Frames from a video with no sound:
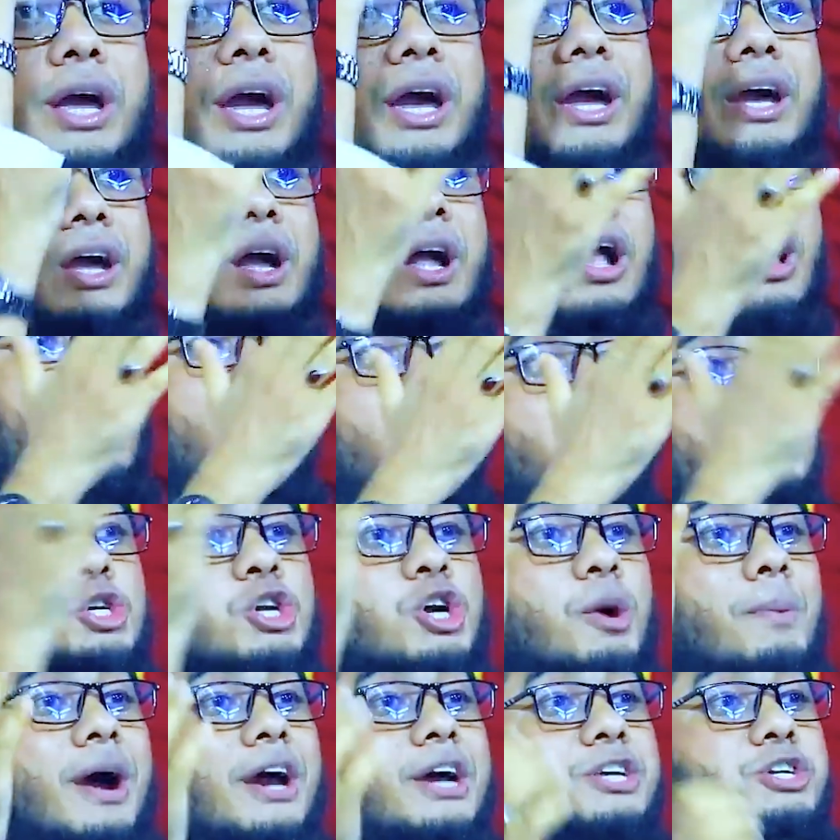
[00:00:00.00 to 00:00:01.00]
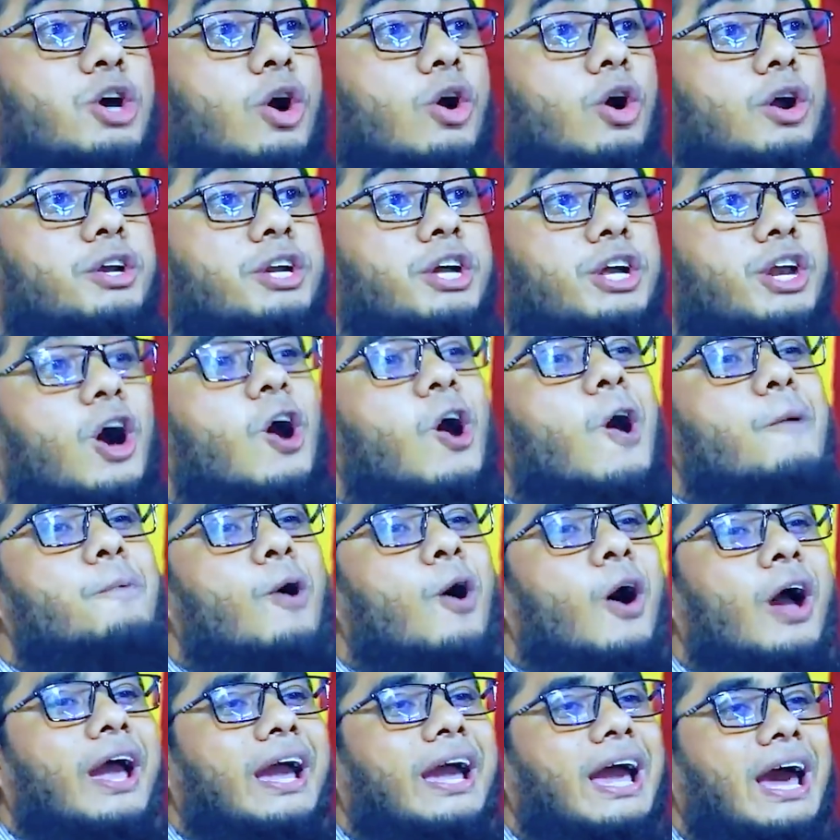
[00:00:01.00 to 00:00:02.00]
শুনে সবাই যখন নীরব
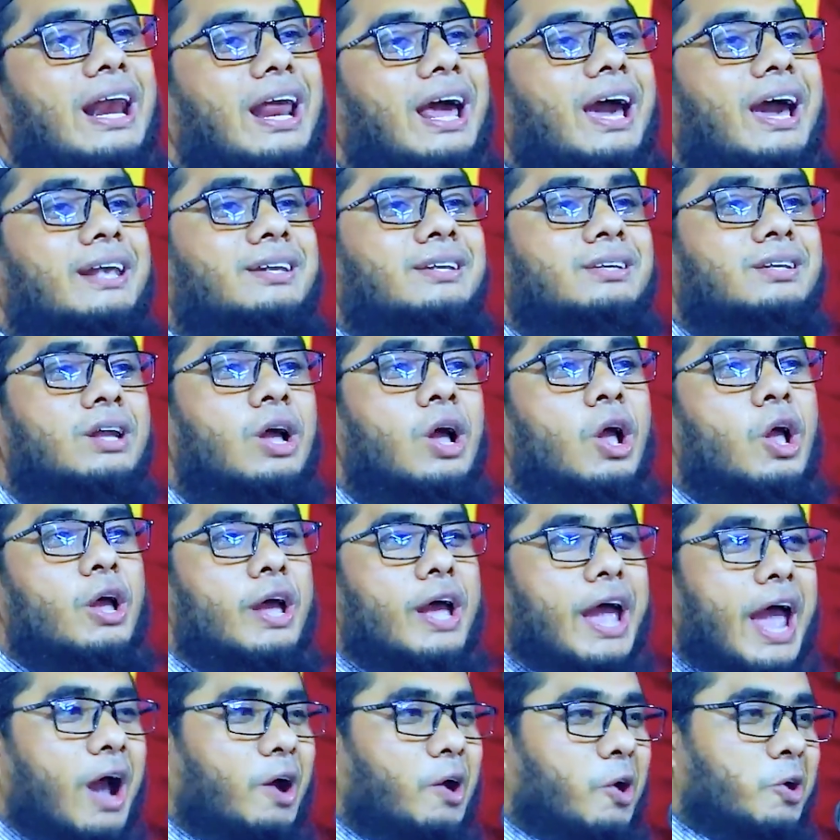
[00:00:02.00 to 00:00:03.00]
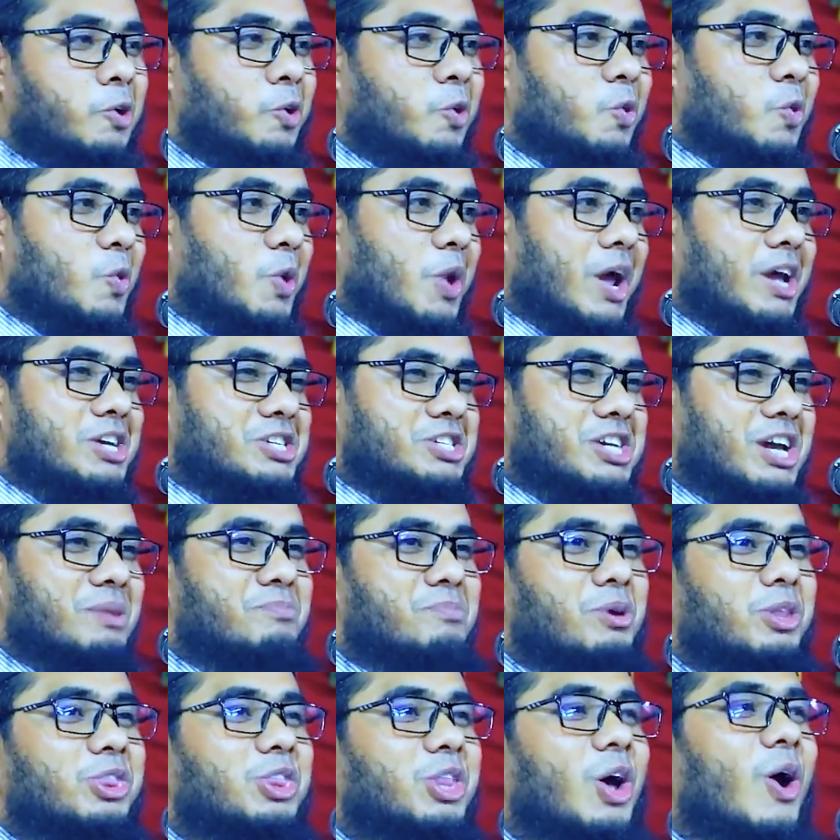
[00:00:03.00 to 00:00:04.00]
হয়ে গেলেন এখন
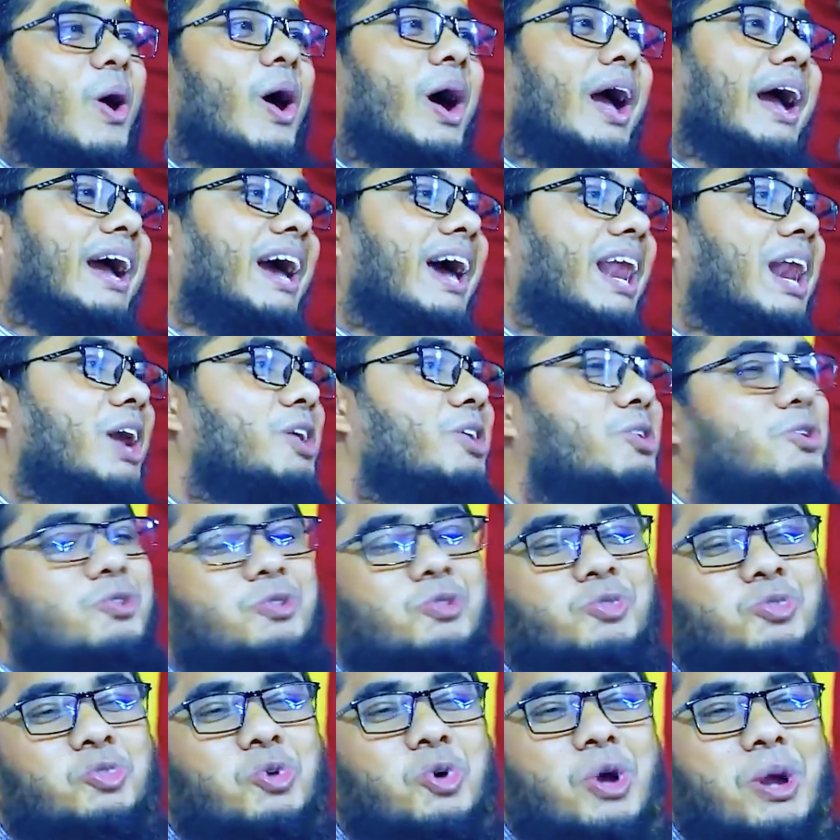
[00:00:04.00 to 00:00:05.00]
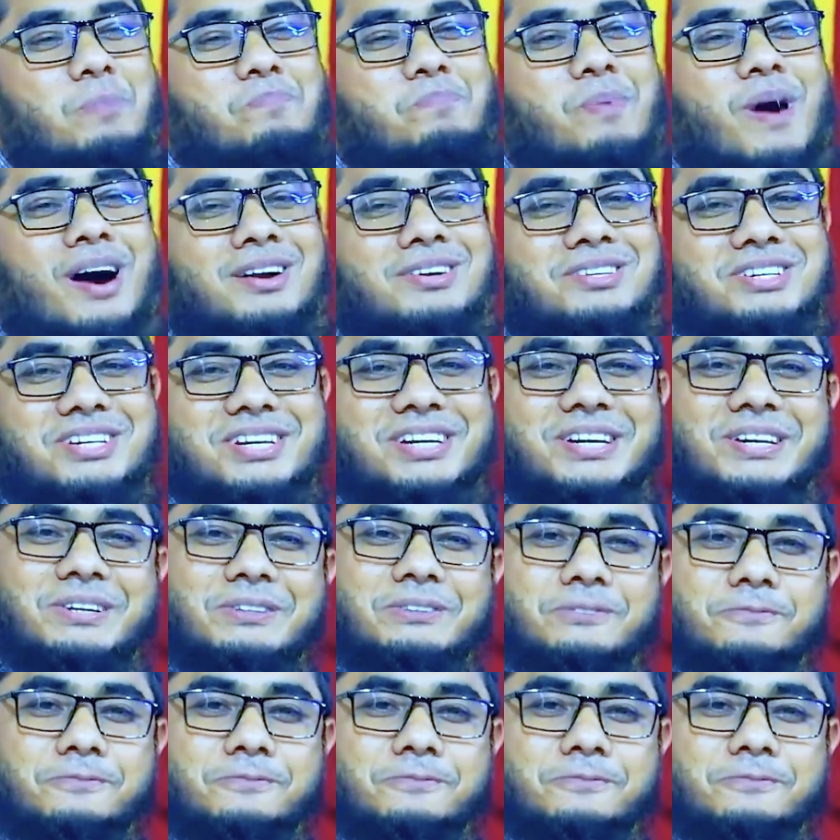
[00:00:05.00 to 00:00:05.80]
কোরাইশের মধ্যে হয়ে গেলেন দুই পাঠ